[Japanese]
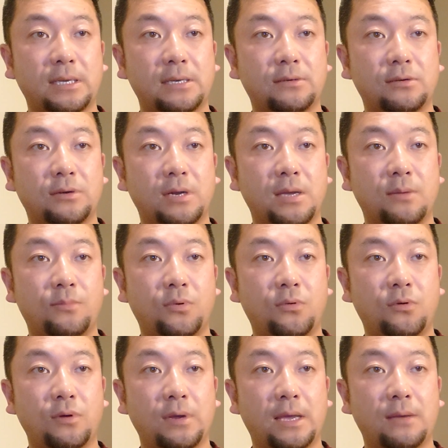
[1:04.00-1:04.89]
ミサイル
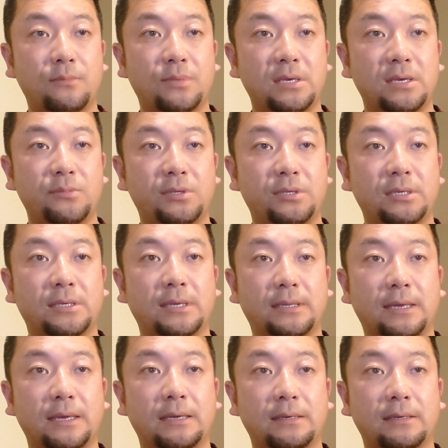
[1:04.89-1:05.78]
防衛
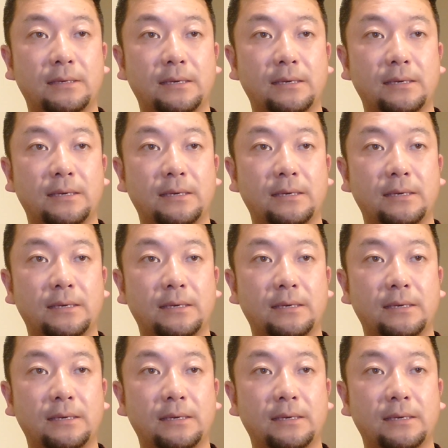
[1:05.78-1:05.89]
BMD で